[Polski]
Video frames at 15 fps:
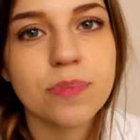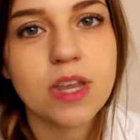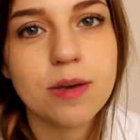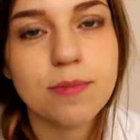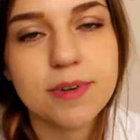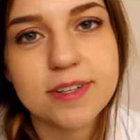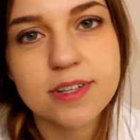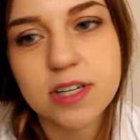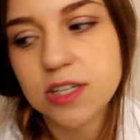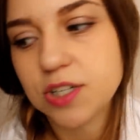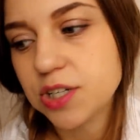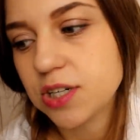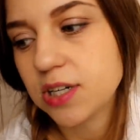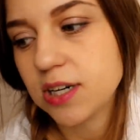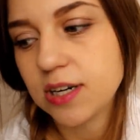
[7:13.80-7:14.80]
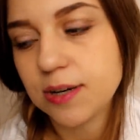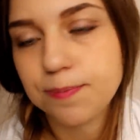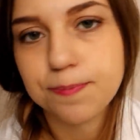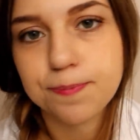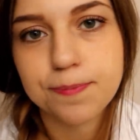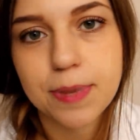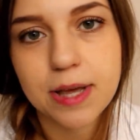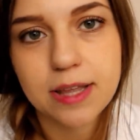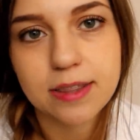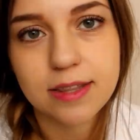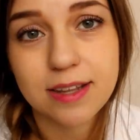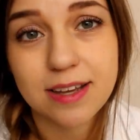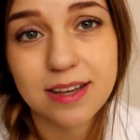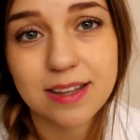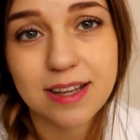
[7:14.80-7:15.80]
I myślę, że
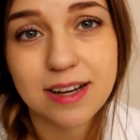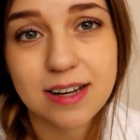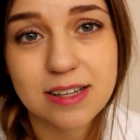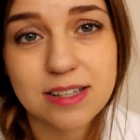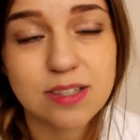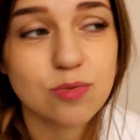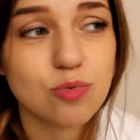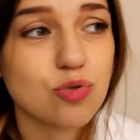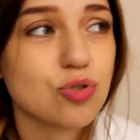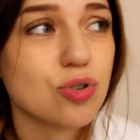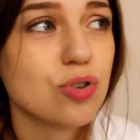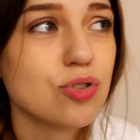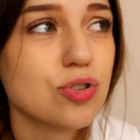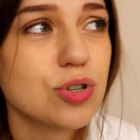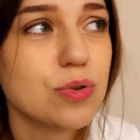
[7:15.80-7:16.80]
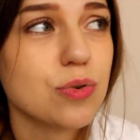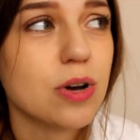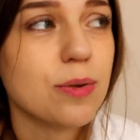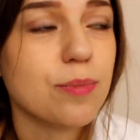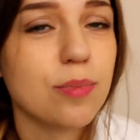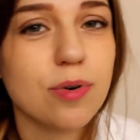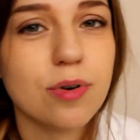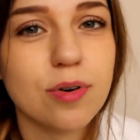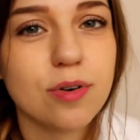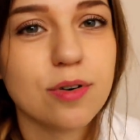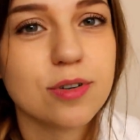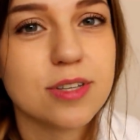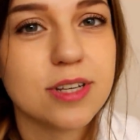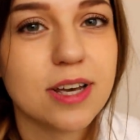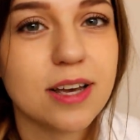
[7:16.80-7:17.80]
będę teraz już kończyła, bo
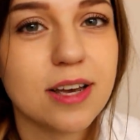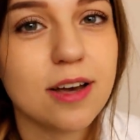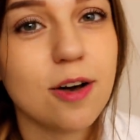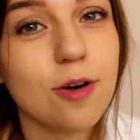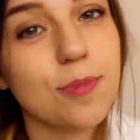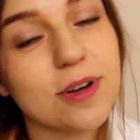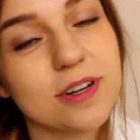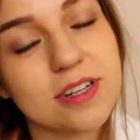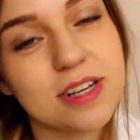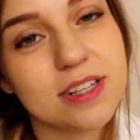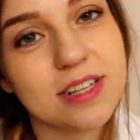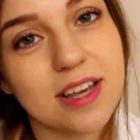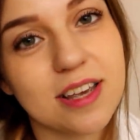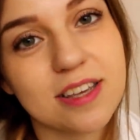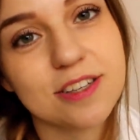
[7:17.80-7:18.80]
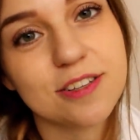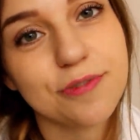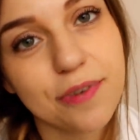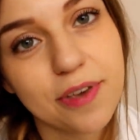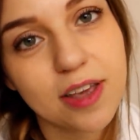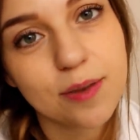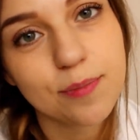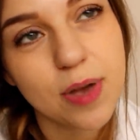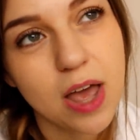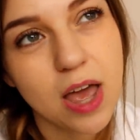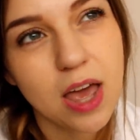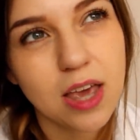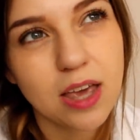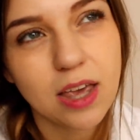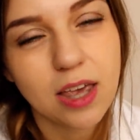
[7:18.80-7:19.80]
chcę obejrzeć jakiś film
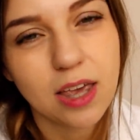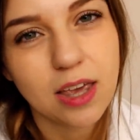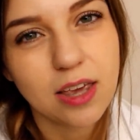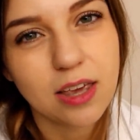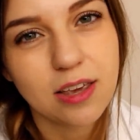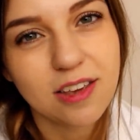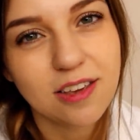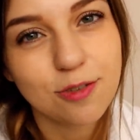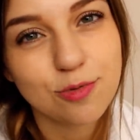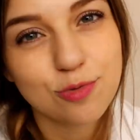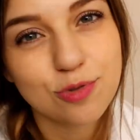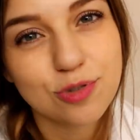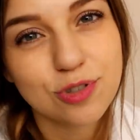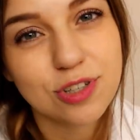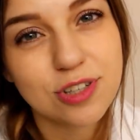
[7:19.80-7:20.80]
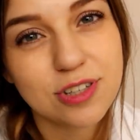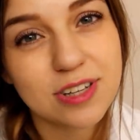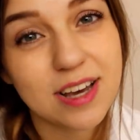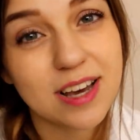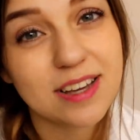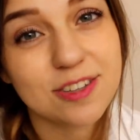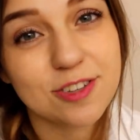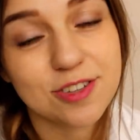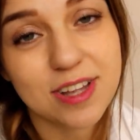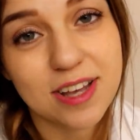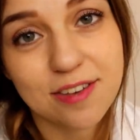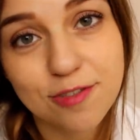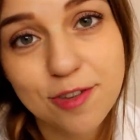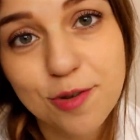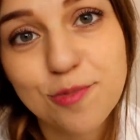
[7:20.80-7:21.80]
i już dzisiaj
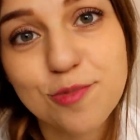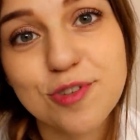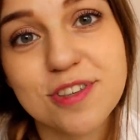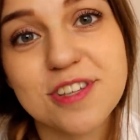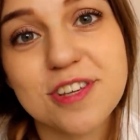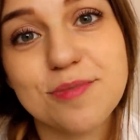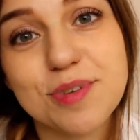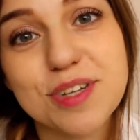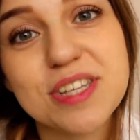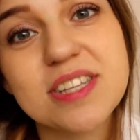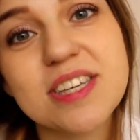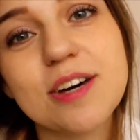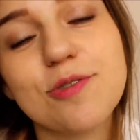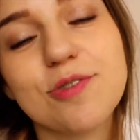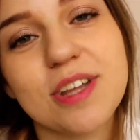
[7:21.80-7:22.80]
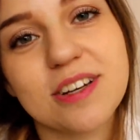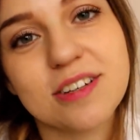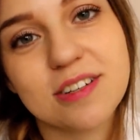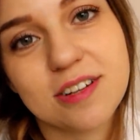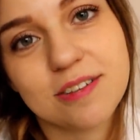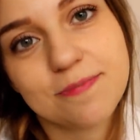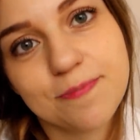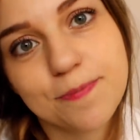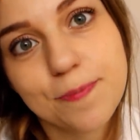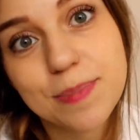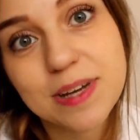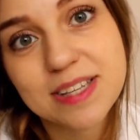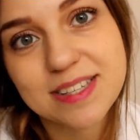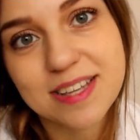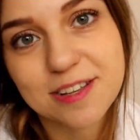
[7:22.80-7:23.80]
zostaję w domu, nic się nie będzie działo, także
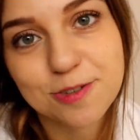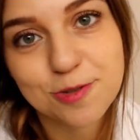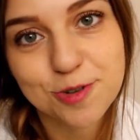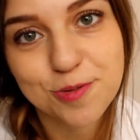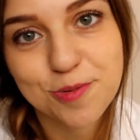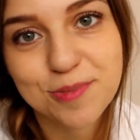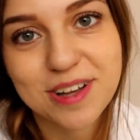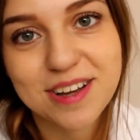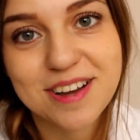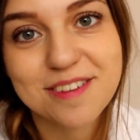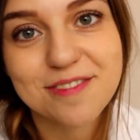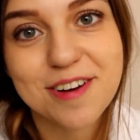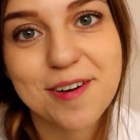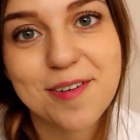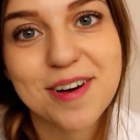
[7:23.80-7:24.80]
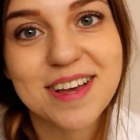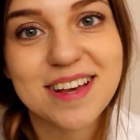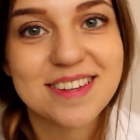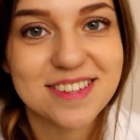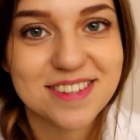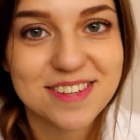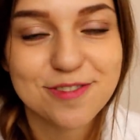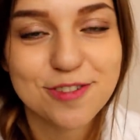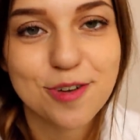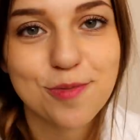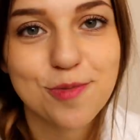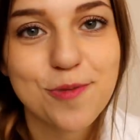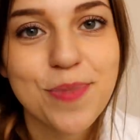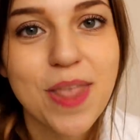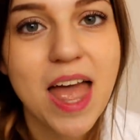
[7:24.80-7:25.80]
bez sensu, żebym nagrywała jak siedzę w
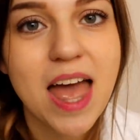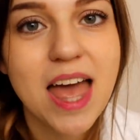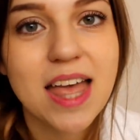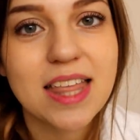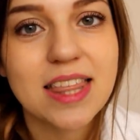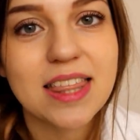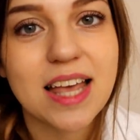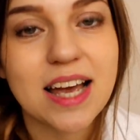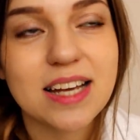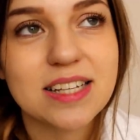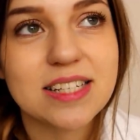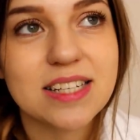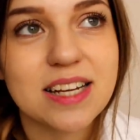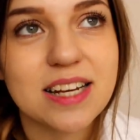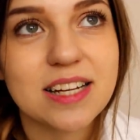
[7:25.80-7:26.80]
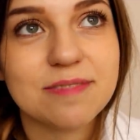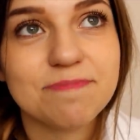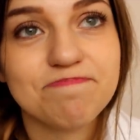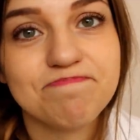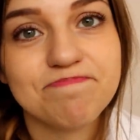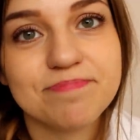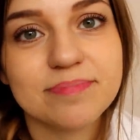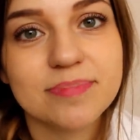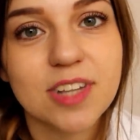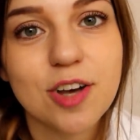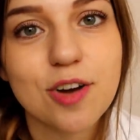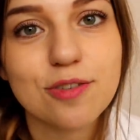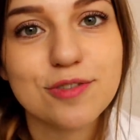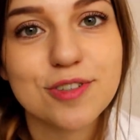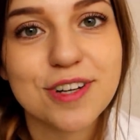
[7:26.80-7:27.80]
domu. Także
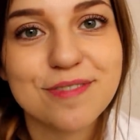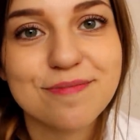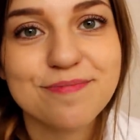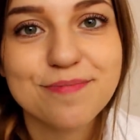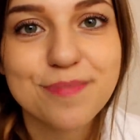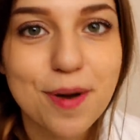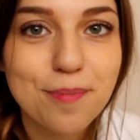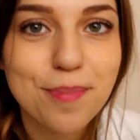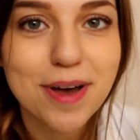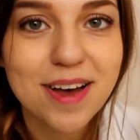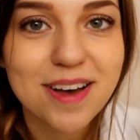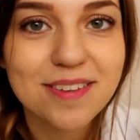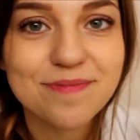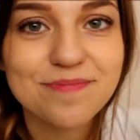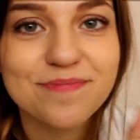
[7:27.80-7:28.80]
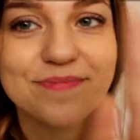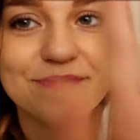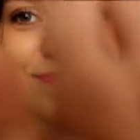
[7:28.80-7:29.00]
kończę. Pa, pa!